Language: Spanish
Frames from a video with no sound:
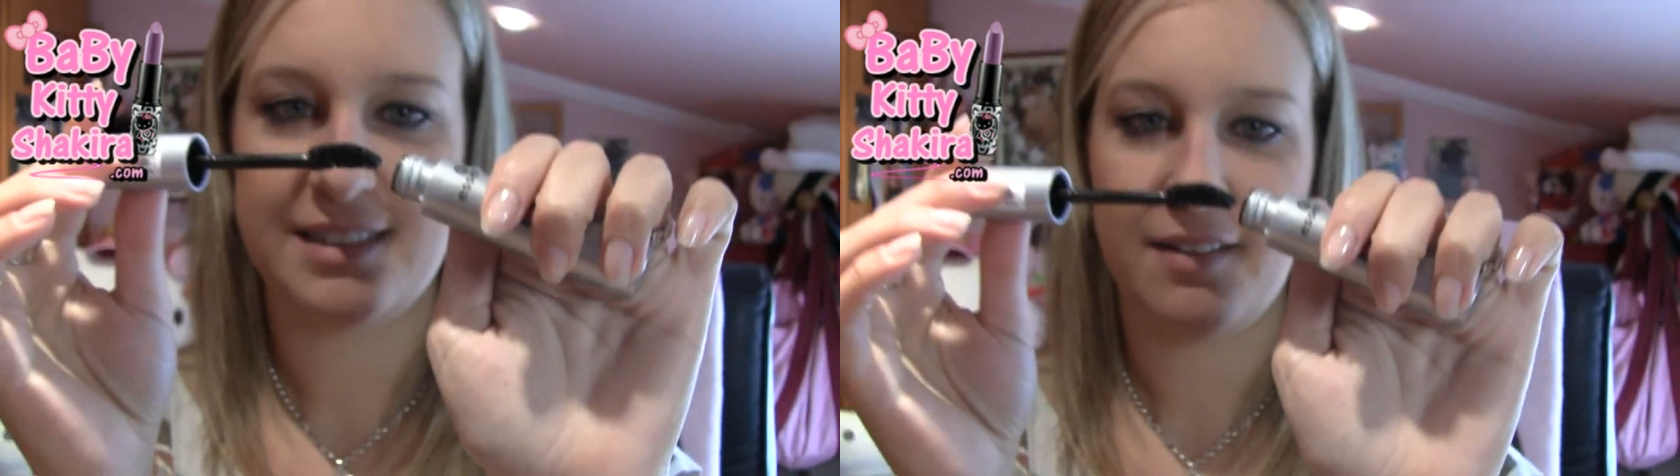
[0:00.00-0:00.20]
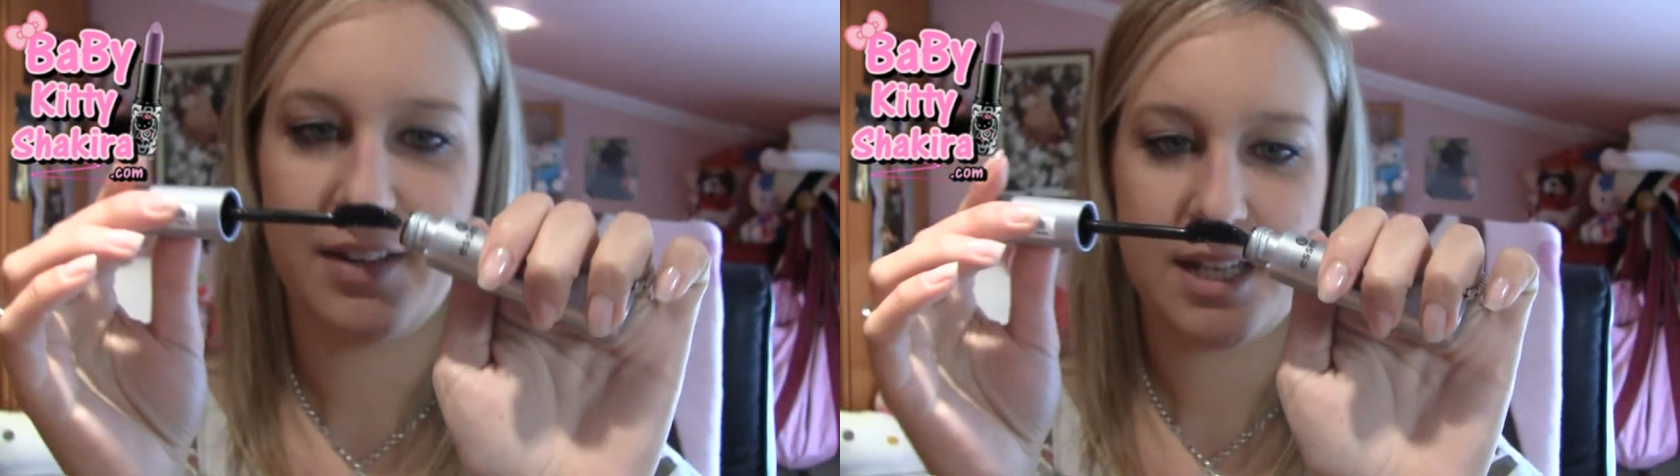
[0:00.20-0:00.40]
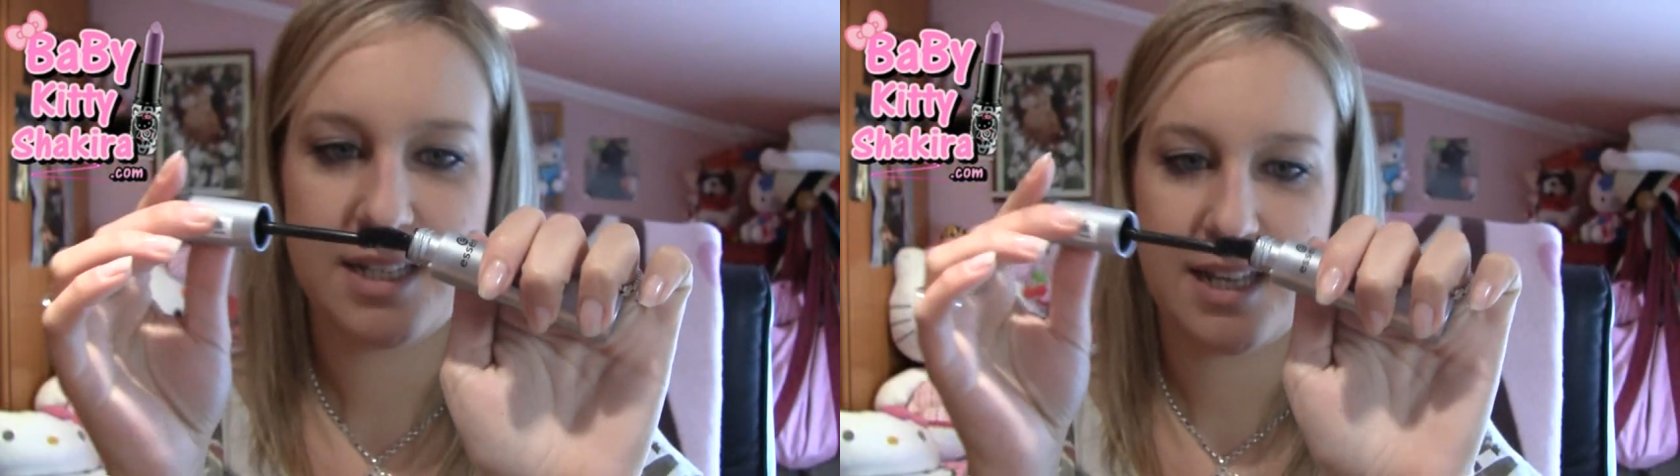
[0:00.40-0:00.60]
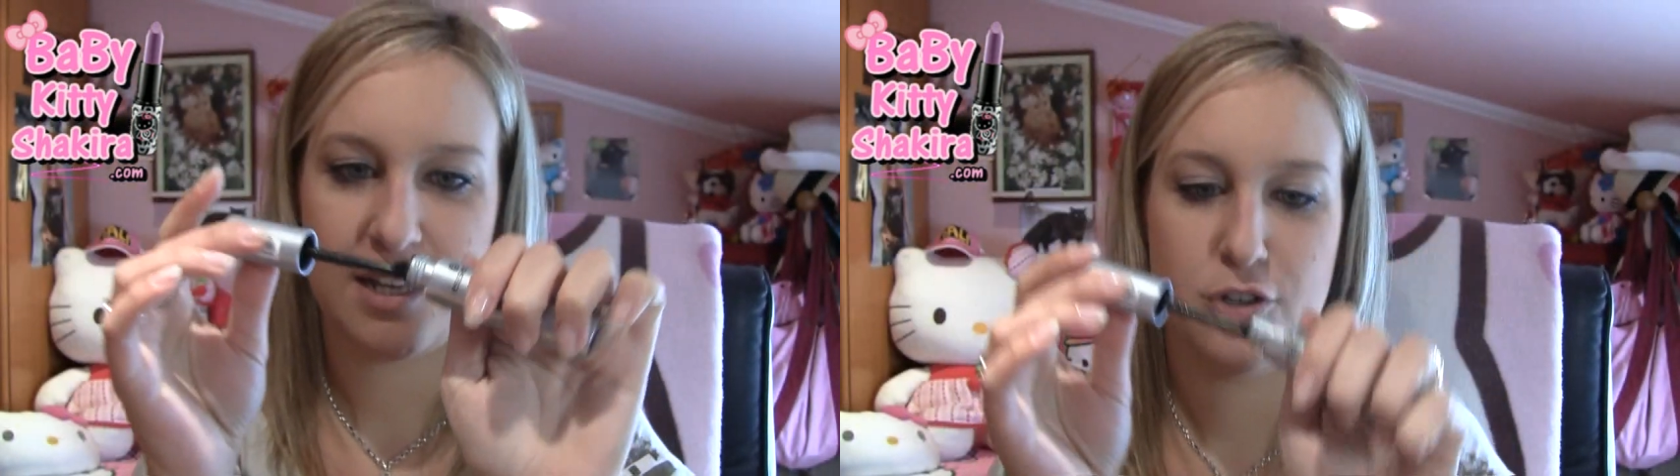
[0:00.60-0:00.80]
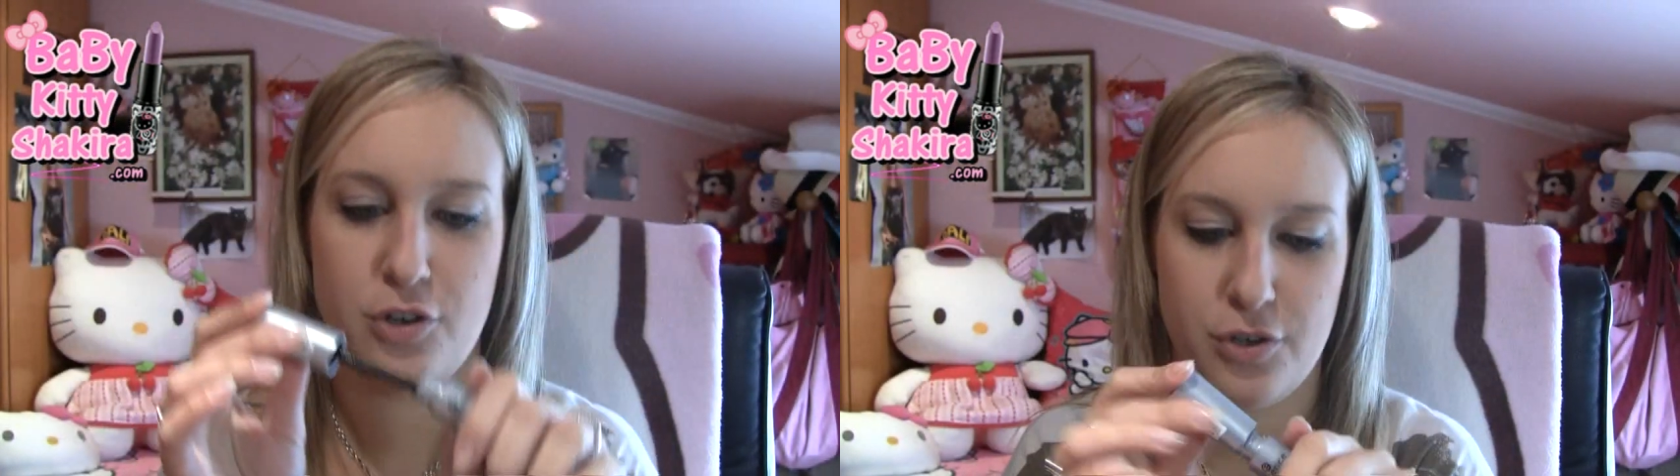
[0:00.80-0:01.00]
ya sabéis
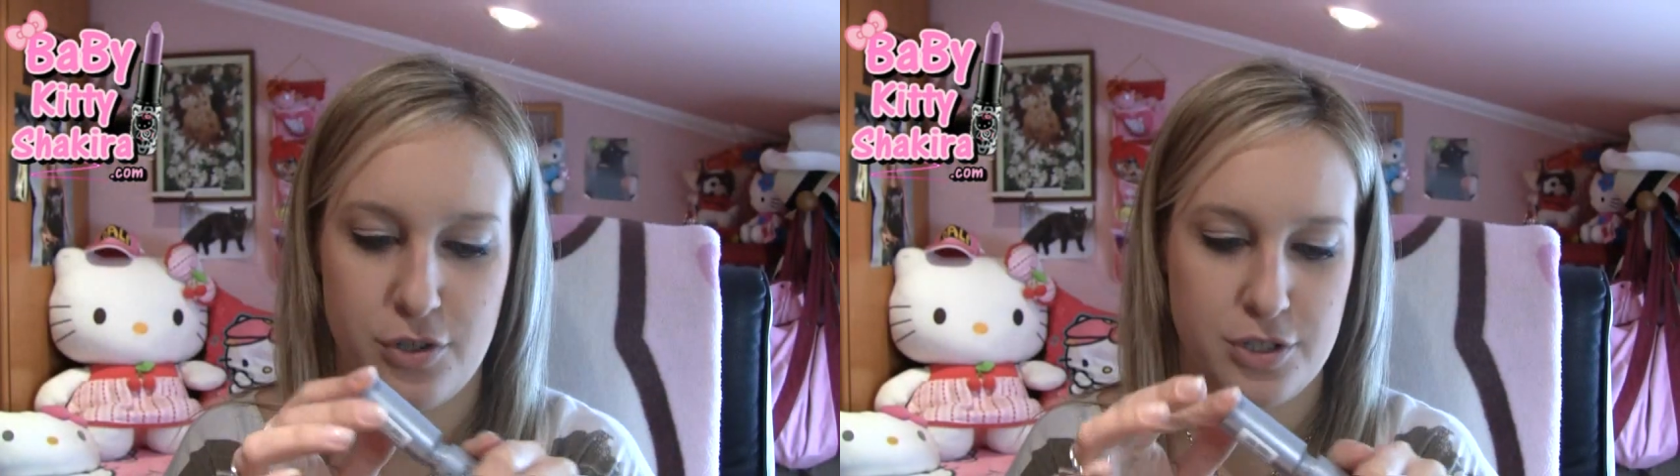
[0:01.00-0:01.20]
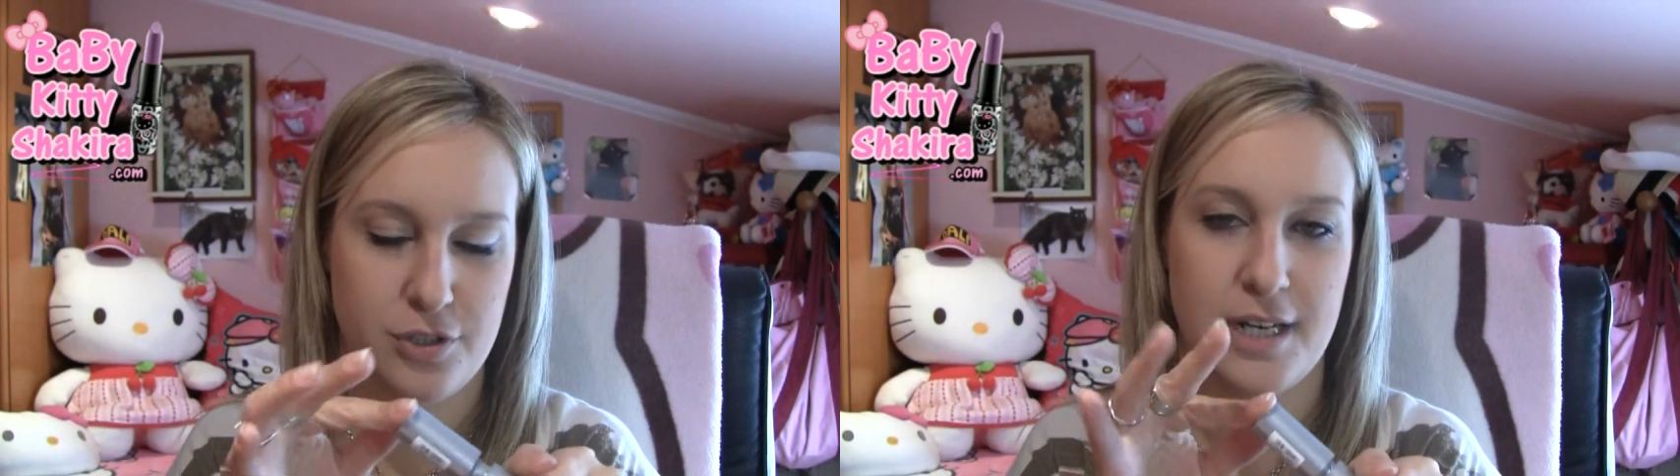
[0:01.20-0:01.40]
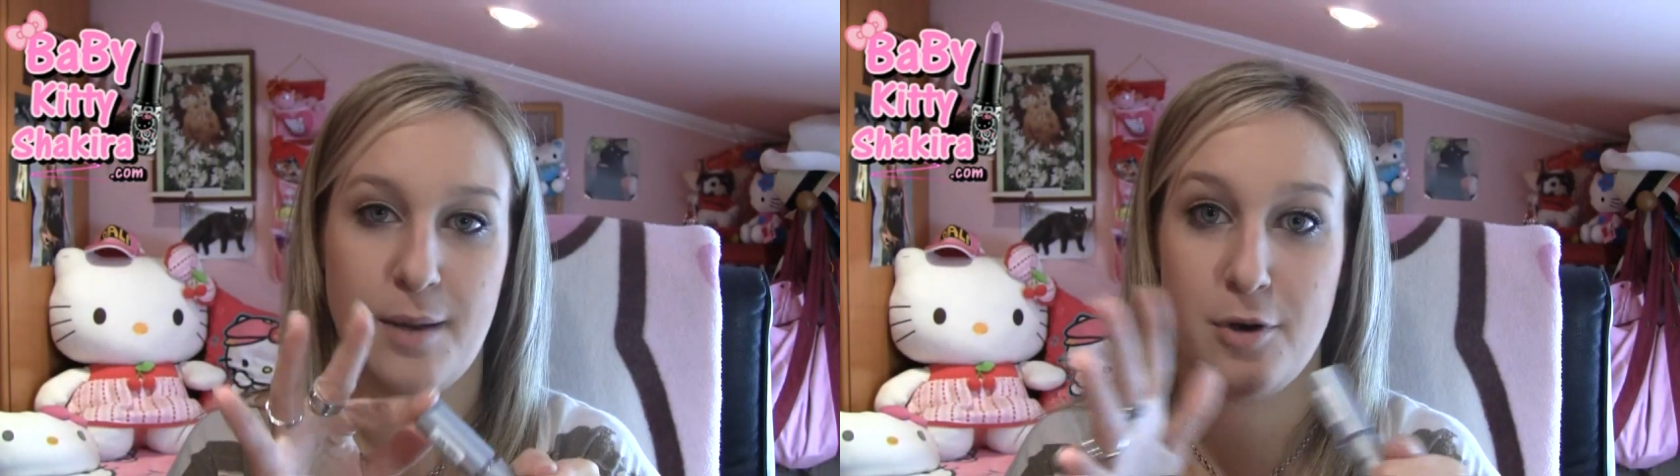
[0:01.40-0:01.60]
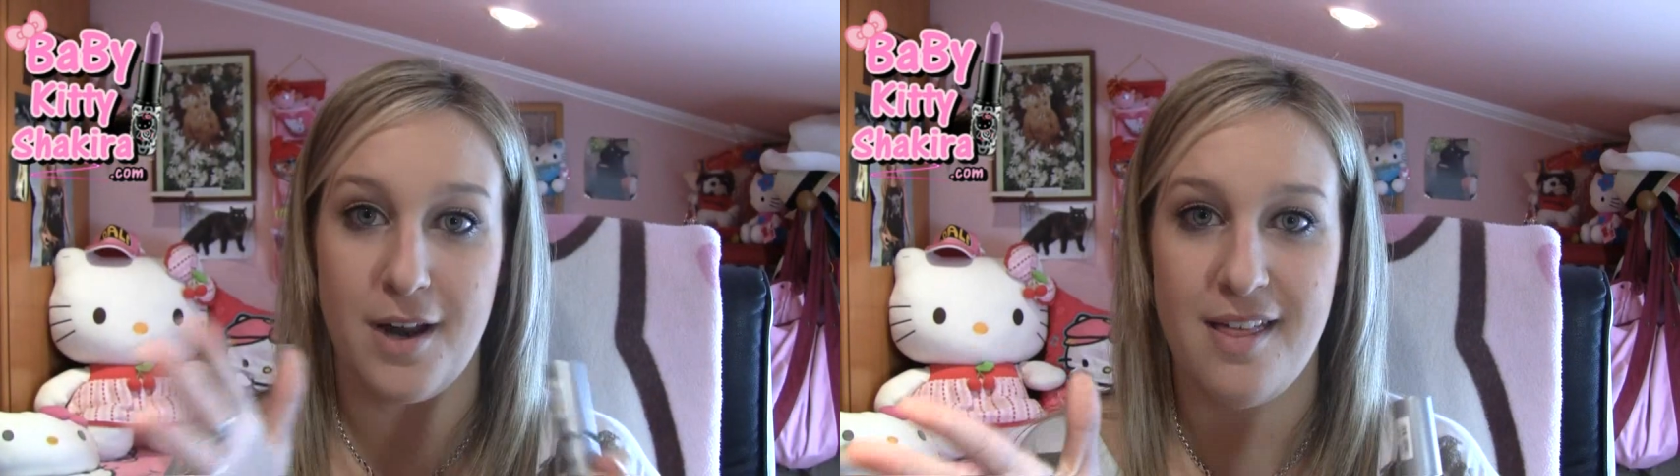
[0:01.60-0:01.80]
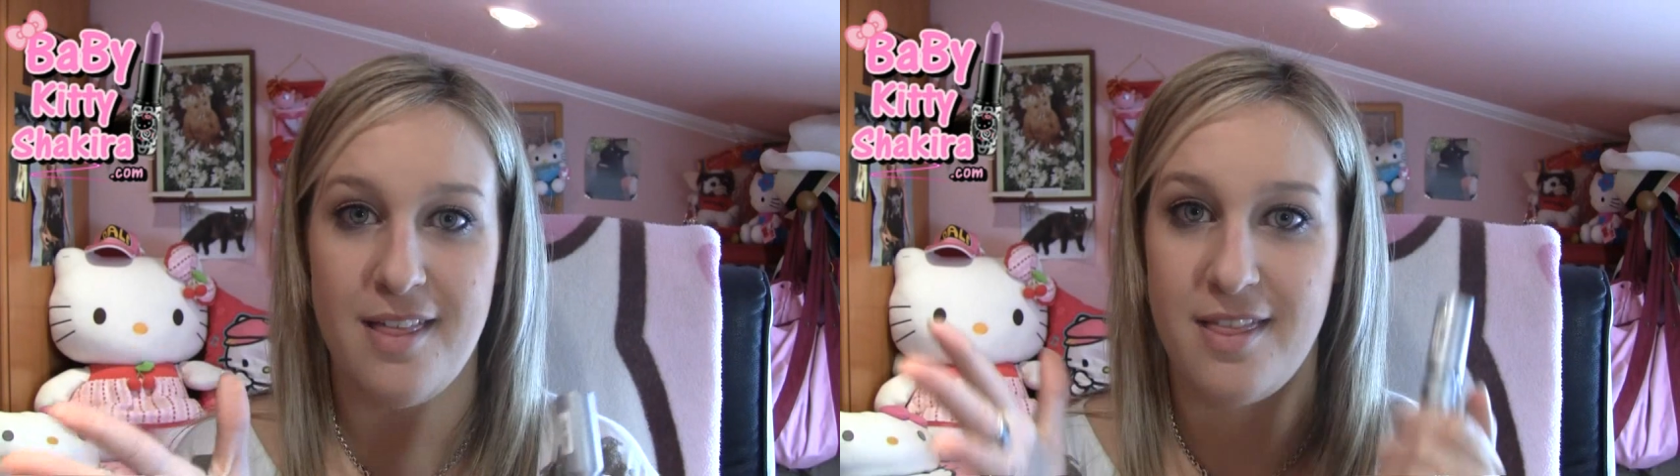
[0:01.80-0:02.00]
que yo estoy
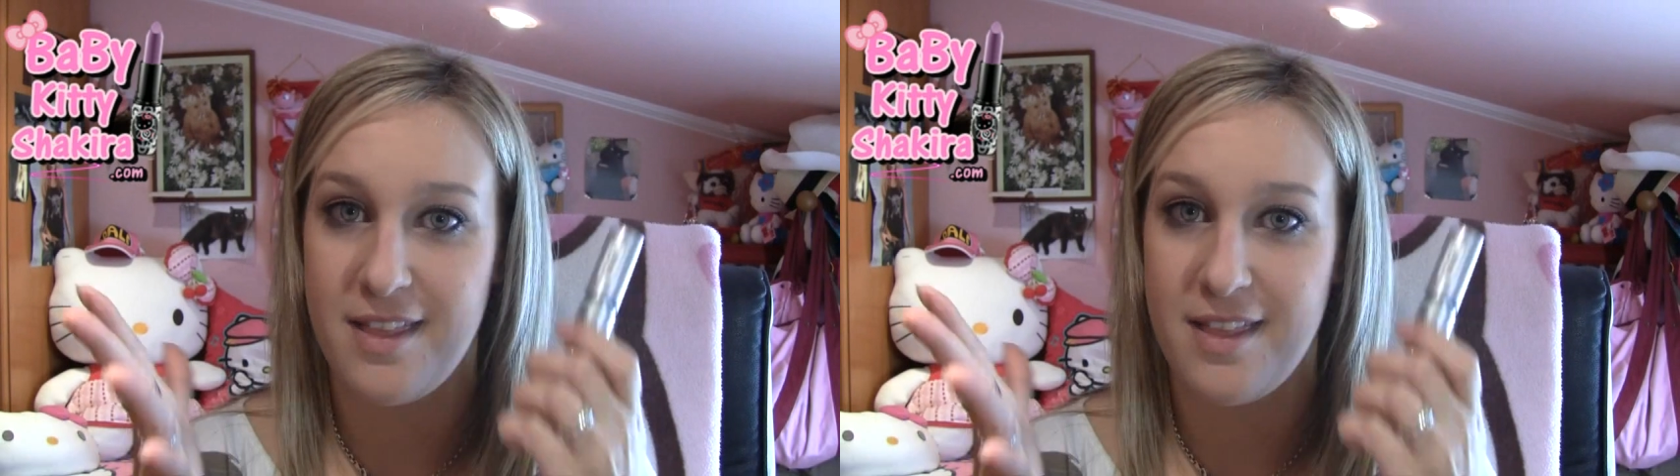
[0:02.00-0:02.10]
enamorada